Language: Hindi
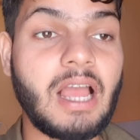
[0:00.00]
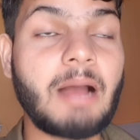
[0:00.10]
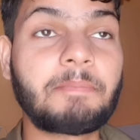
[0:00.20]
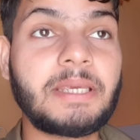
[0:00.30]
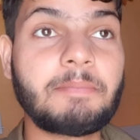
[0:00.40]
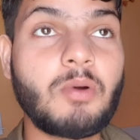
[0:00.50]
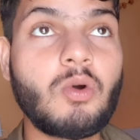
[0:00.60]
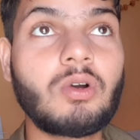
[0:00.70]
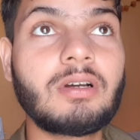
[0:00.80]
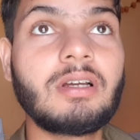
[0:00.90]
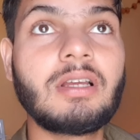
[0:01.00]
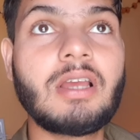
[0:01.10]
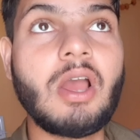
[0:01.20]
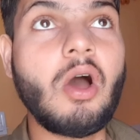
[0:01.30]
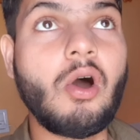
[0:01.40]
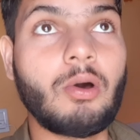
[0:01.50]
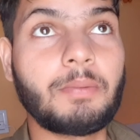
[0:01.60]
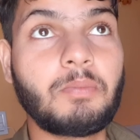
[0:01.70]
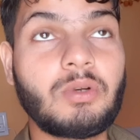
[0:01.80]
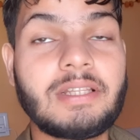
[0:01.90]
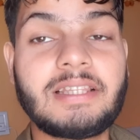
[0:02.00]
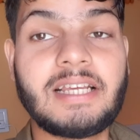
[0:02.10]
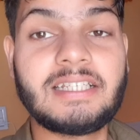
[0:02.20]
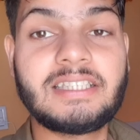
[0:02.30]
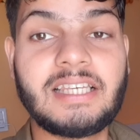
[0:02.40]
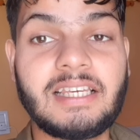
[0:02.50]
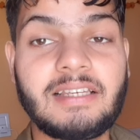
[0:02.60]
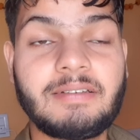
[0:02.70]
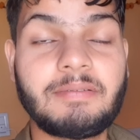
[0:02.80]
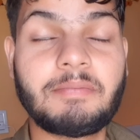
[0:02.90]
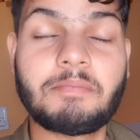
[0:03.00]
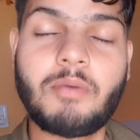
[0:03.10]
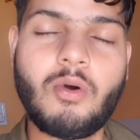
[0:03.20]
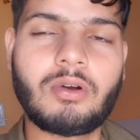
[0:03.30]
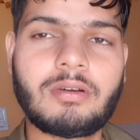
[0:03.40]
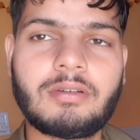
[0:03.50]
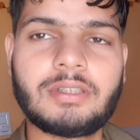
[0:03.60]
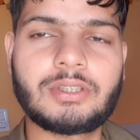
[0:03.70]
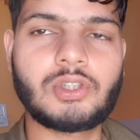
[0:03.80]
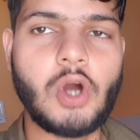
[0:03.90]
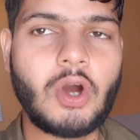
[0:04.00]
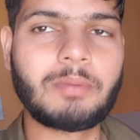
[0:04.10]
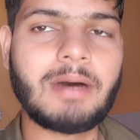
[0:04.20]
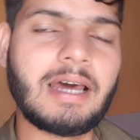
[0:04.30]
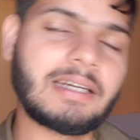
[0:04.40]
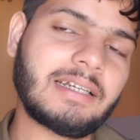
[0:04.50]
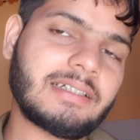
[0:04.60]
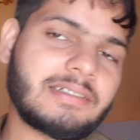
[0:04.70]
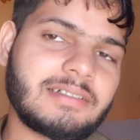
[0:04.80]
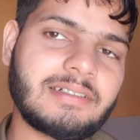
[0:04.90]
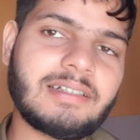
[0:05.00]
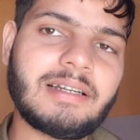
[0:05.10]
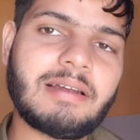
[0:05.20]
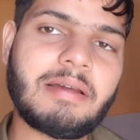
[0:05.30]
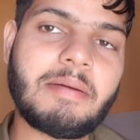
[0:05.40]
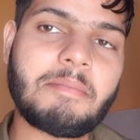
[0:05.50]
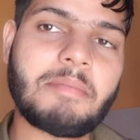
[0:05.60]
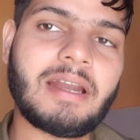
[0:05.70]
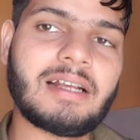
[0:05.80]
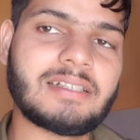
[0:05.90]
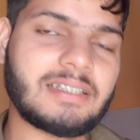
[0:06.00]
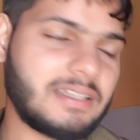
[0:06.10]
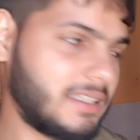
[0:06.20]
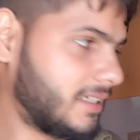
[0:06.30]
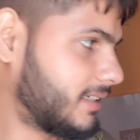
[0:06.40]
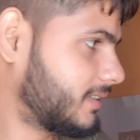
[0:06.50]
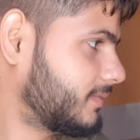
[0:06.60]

आपकी भूख और पूरे देश की भूख स्टॉक मार्केट मिटा सकती है